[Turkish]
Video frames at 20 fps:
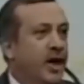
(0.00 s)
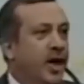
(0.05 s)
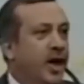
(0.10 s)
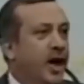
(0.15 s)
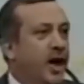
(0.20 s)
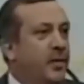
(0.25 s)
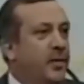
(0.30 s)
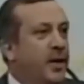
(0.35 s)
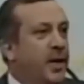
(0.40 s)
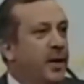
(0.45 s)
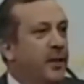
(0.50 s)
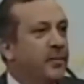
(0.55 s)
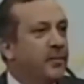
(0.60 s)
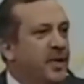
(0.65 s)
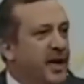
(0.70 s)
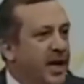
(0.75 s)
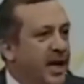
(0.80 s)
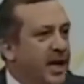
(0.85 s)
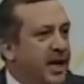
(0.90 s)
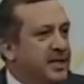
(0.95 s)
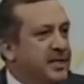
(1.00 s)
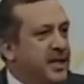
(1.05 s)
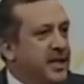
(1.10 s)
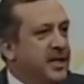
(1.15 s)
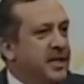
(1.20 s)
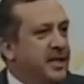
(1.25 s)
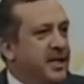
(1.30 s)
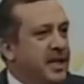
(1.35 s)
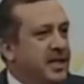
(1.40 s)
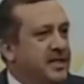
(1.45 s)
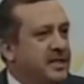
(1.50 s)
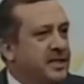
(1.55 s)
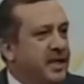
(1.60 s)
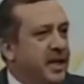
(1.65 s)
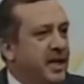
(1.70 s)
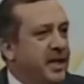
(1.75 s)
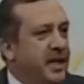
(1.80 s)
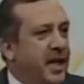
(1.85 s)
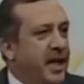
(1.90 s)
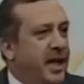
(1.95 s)
ama milletin
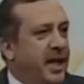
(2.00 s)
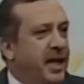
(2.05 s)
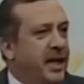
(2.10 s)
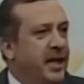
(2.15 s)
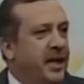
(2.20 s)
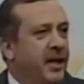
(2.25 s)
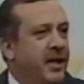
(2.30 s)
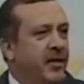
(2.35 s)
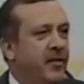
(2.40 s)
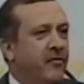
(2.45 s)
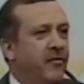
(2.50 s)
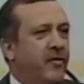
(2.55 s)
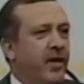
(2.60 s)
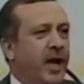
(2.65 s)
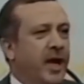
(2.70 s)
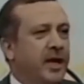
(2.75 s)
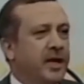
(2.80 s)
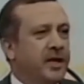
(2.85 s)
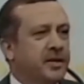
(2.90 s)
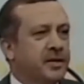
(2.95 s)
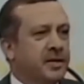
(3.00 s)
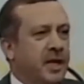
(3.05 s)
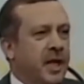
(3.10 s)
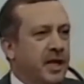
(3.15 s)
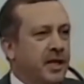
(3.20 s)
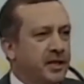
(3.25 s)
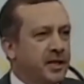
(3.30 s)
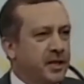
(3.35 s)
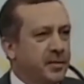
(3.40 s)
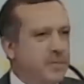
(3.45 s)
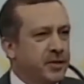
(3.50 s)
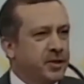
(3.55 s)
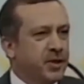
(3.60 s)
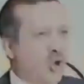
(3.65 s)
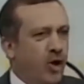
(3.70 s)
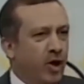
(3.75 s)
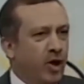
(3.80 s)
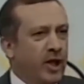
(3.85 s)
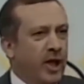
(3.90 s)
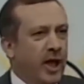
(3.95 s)
desteğine ve kendimize
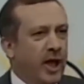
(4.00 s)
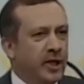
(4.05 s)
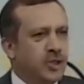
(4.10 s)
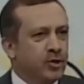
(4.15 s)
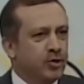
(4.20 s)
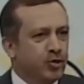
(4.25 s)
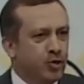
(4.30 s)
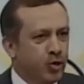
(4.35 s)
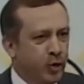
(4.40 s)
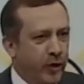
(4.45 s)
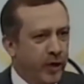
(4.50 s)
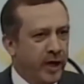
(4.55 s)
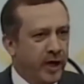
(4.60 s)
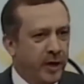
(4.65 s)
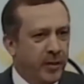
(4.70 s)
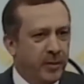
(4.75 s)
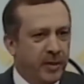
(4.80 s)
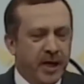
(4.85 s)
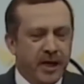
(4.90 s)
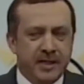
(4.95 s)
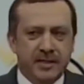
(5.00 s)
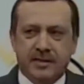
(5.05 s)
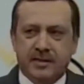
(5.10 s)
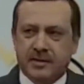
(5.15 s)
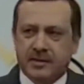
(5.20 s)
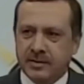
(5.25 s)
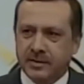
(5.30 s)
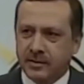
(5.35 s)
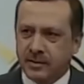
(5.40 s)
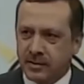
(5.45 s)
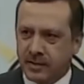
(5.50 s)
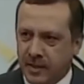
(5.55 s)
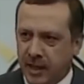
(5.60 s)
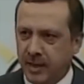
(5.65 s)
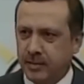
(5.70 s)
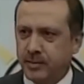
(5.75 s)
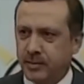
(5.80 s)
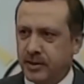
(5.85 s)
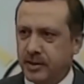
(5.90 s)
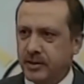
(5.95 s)
olan güvenimiz
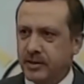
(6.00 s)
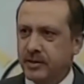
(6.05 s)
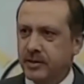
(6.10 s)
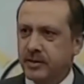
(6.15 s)
tamdır.